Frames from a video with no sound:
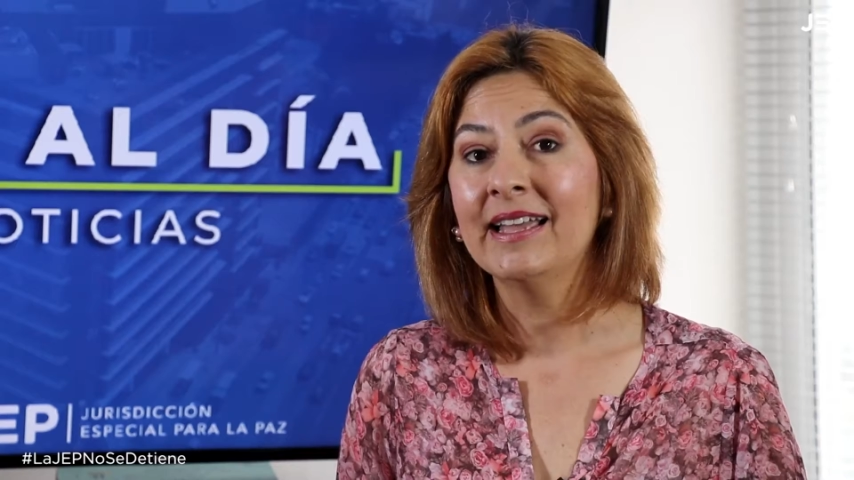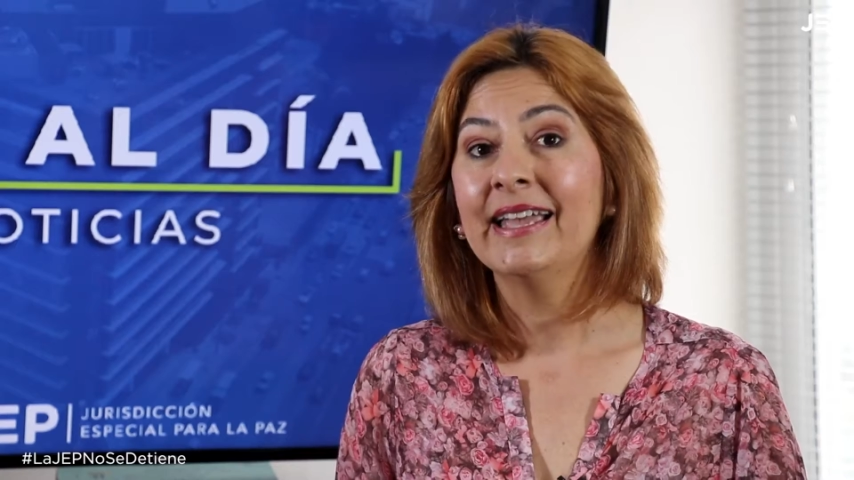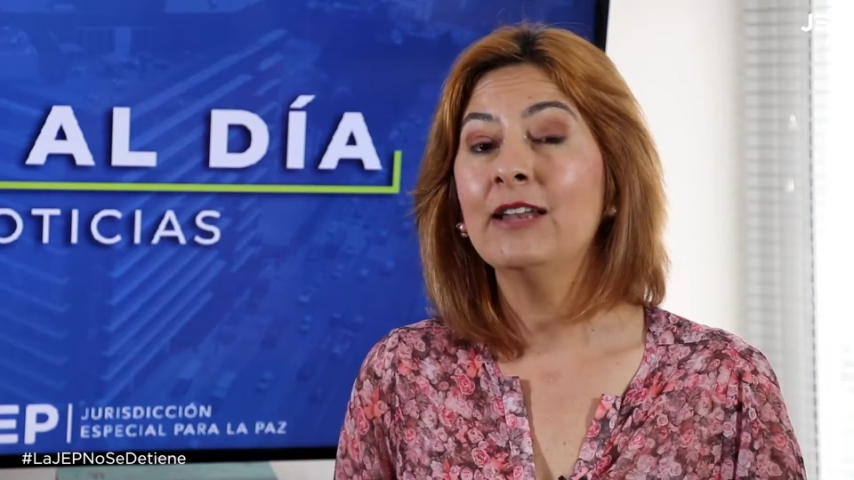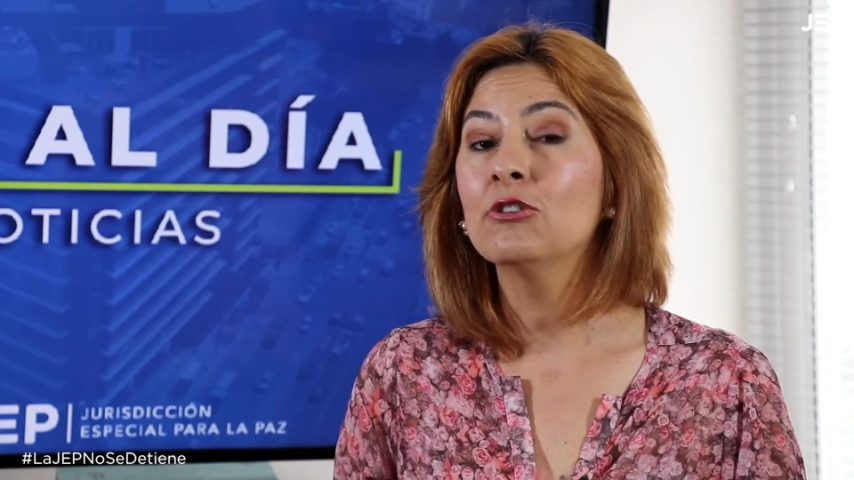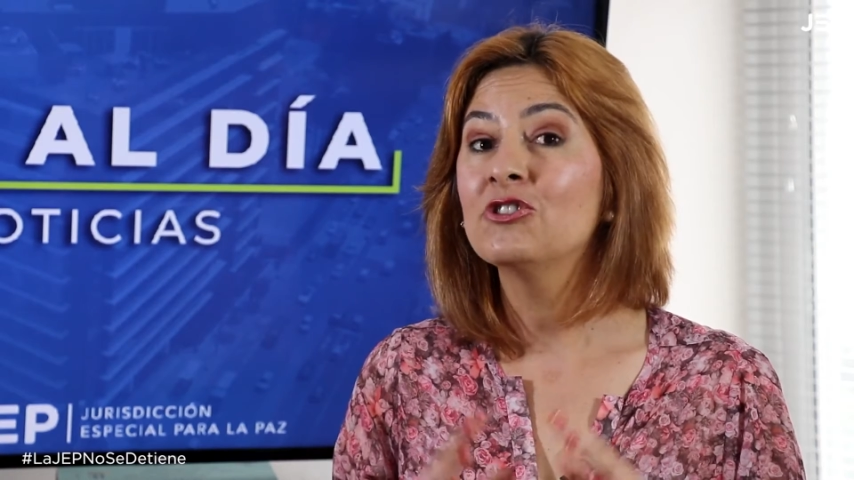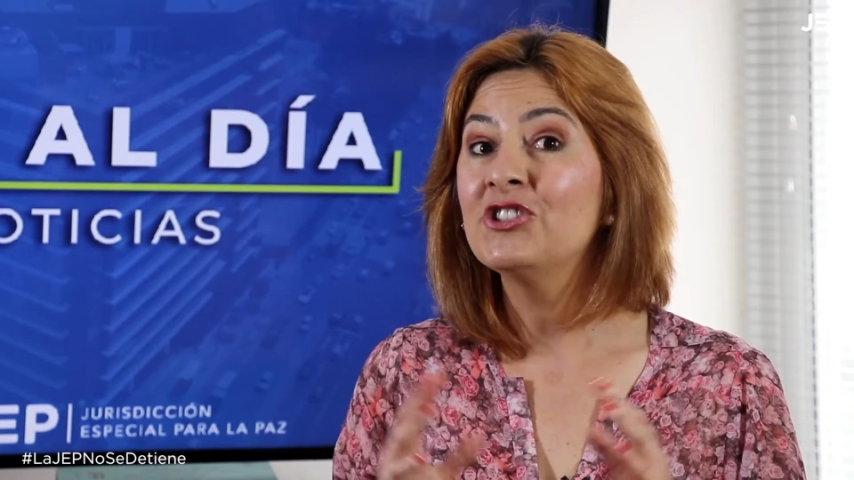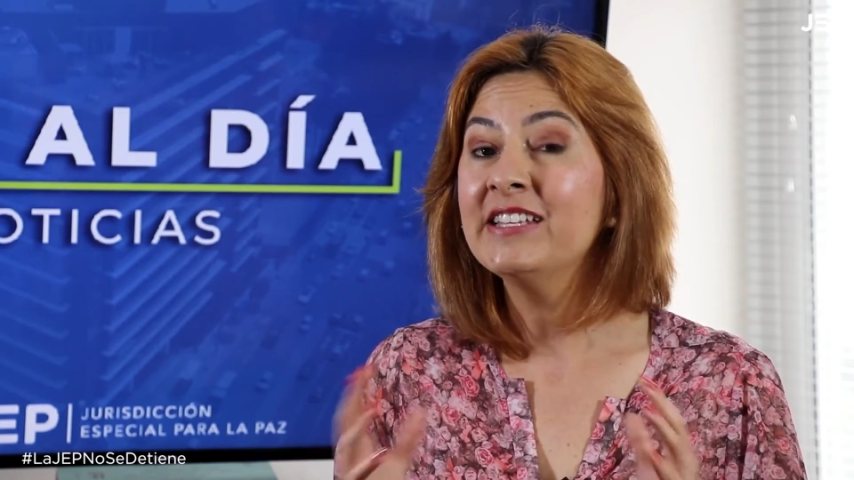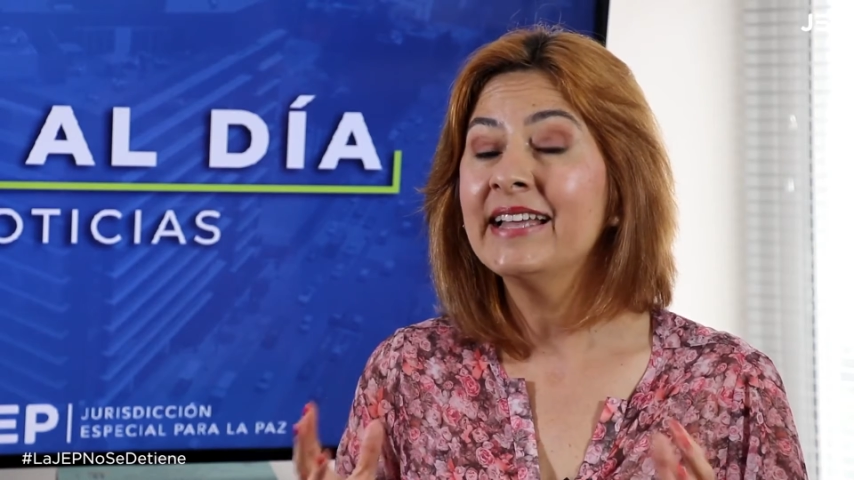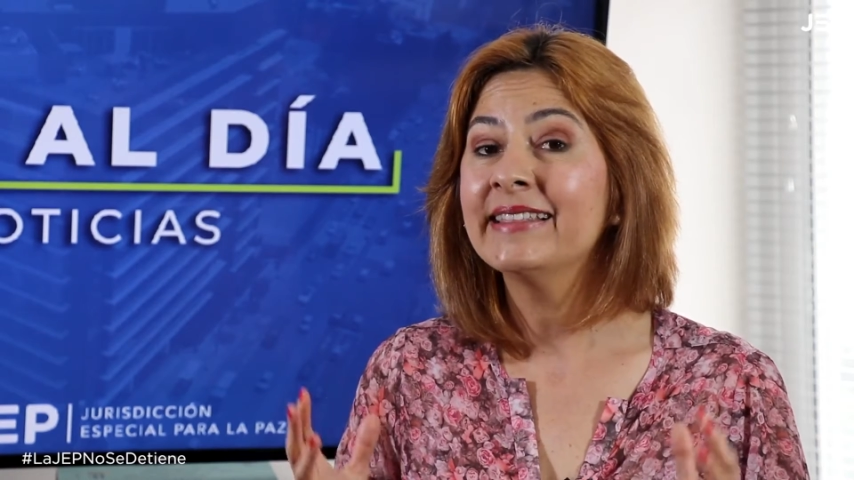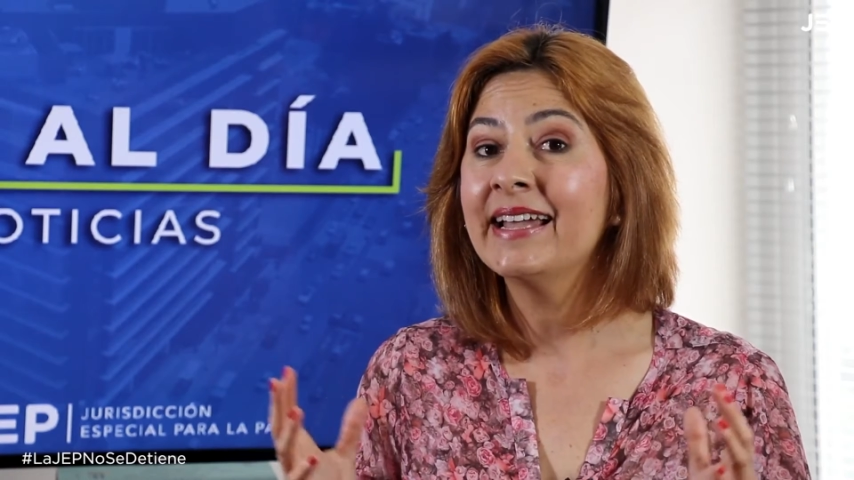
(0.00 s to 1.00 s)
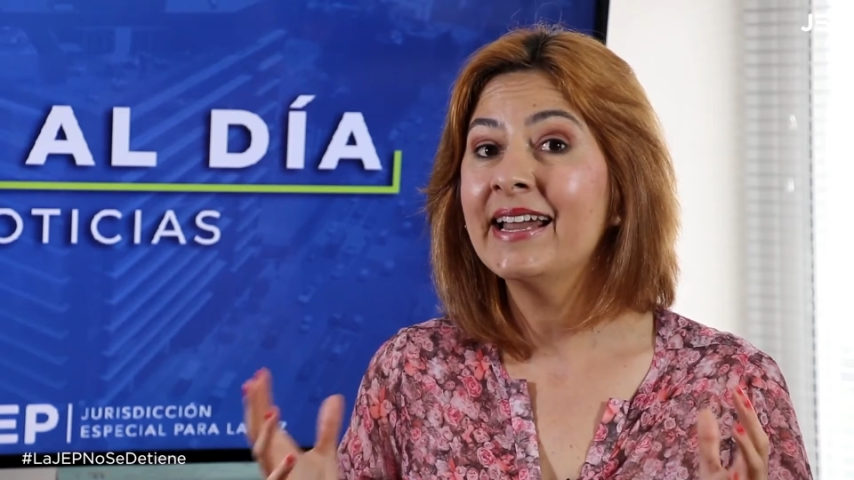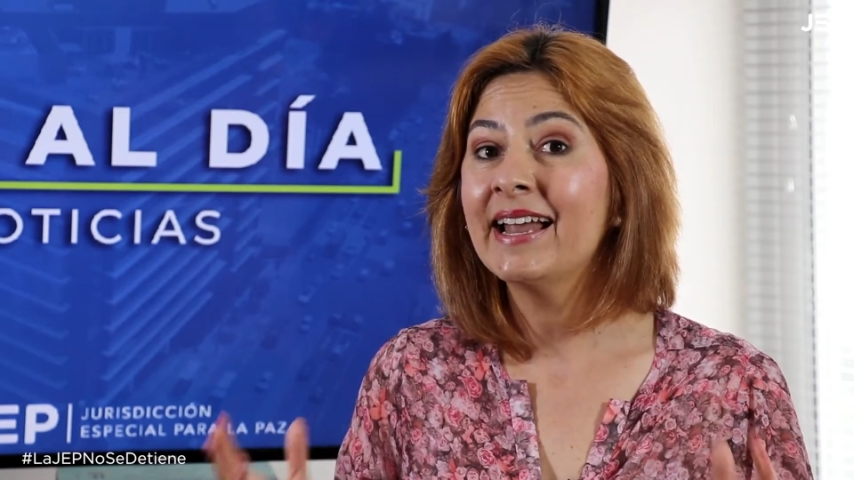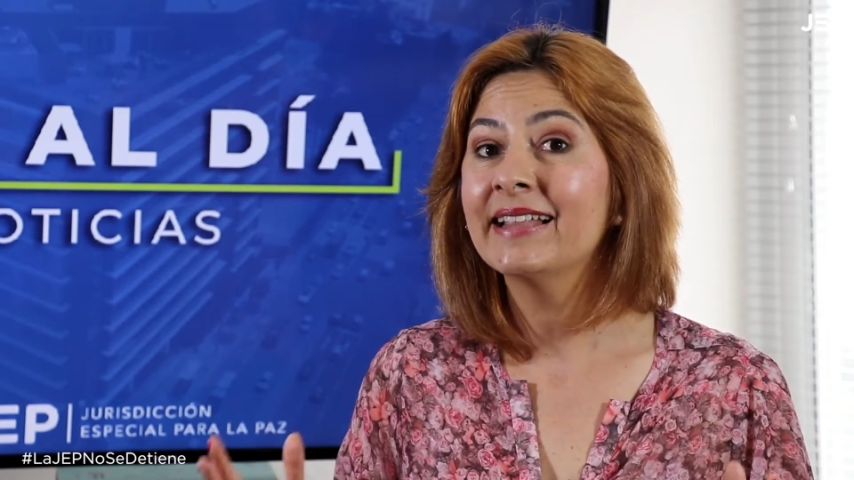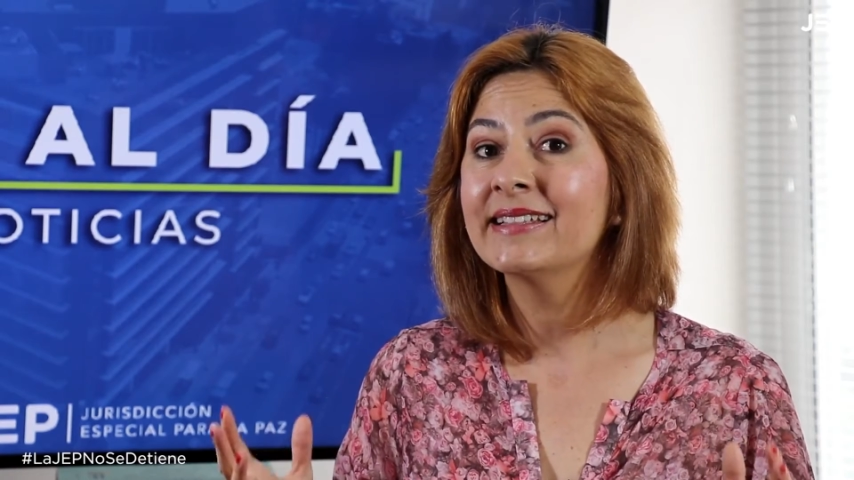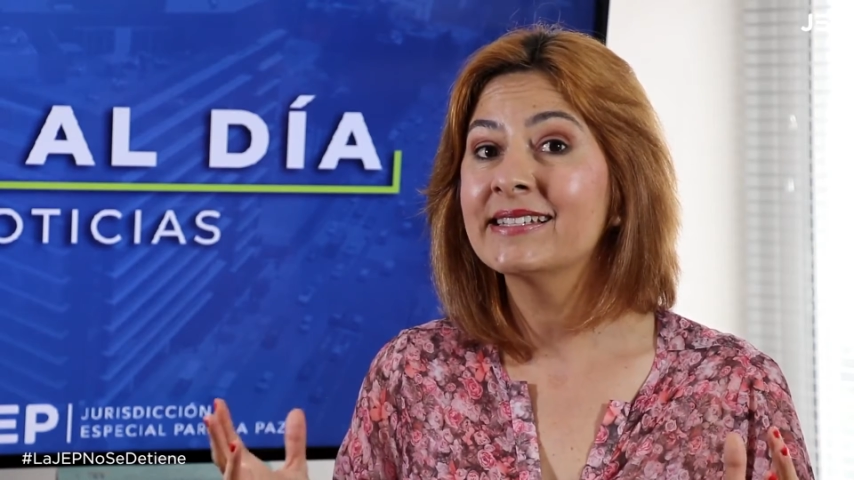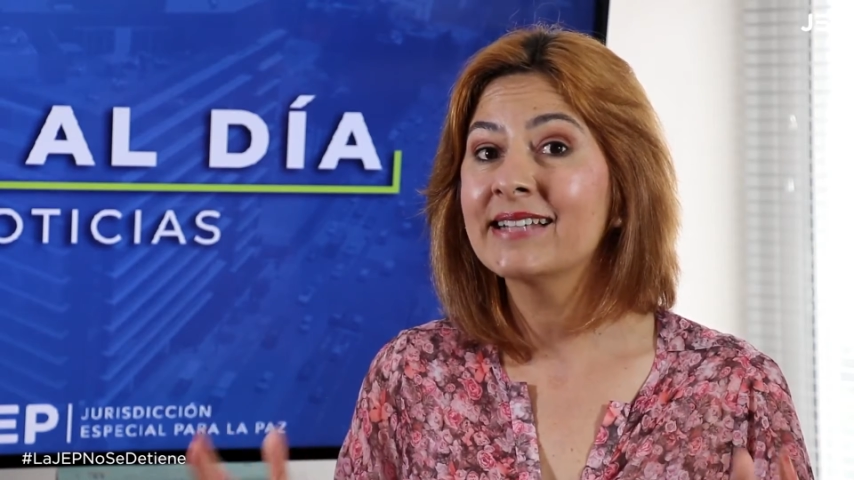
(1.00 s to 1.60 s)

en los siete grandes